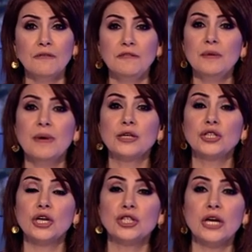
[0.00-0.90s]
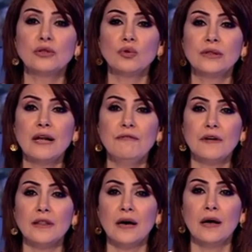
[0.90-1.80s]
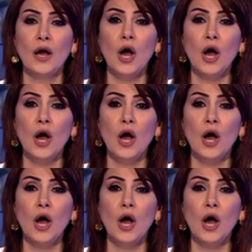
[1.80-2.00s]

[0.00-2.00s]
فيما شاشات التلفزة